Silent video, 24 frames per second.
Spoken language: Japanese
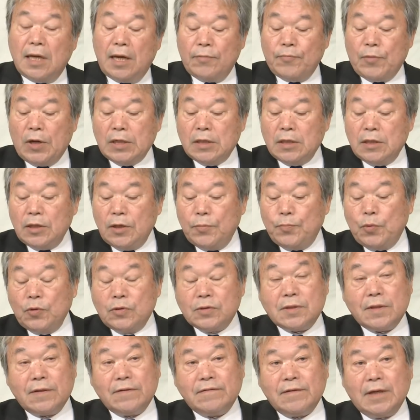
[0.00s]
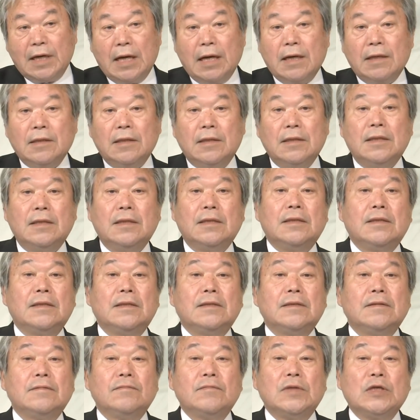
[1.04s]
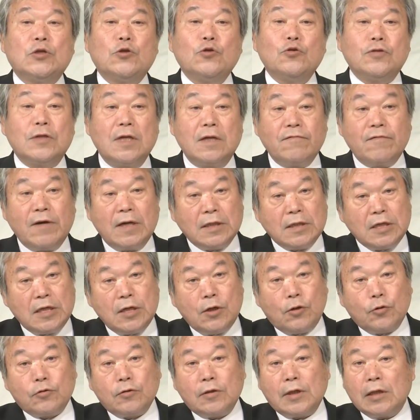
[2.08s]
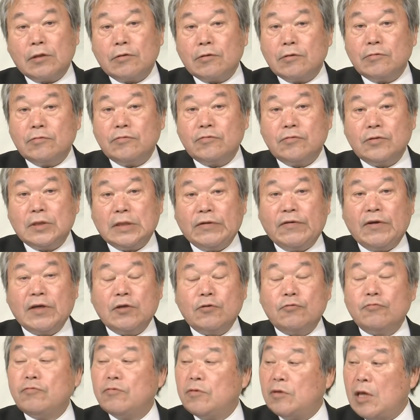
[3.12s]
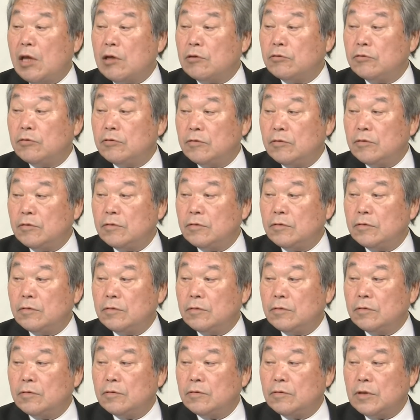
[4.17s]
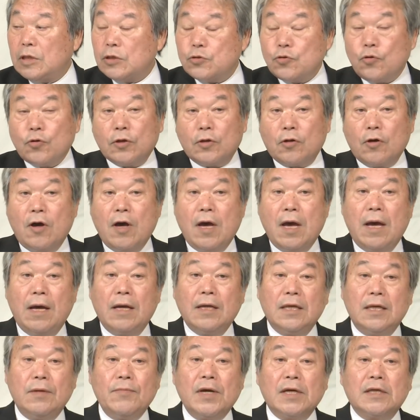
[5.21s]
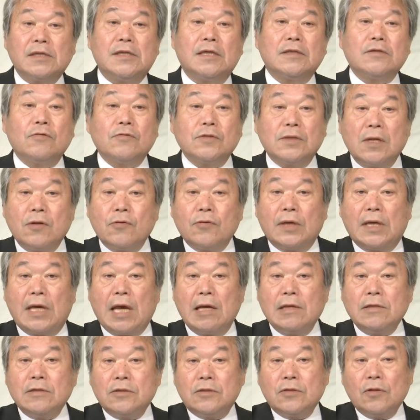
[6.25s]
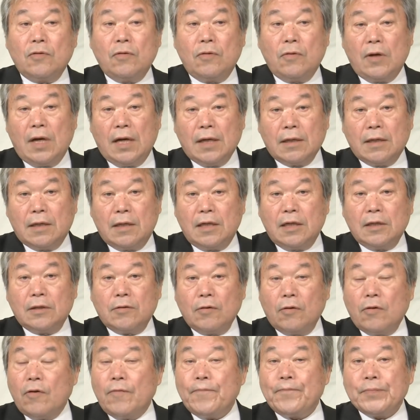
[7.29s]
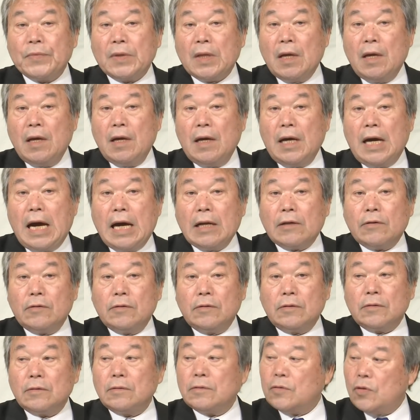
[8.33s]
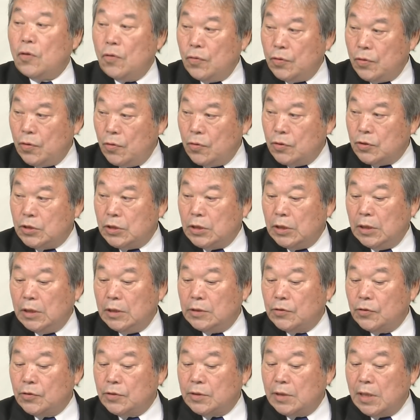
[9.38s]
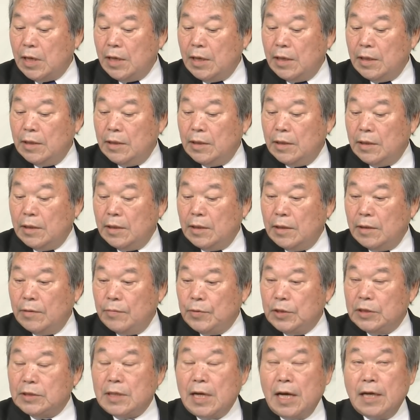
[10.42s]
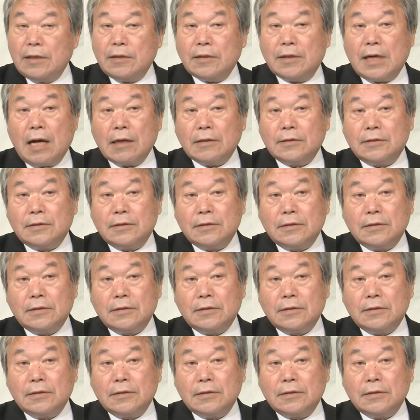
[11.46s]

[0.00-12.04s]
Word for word: あまり日本政府はまあ、終戦はいいことだというふうには言ってるでしょうけど今北朝鮮の現状をはっきりとあの公表しそして、えー、ミサイル核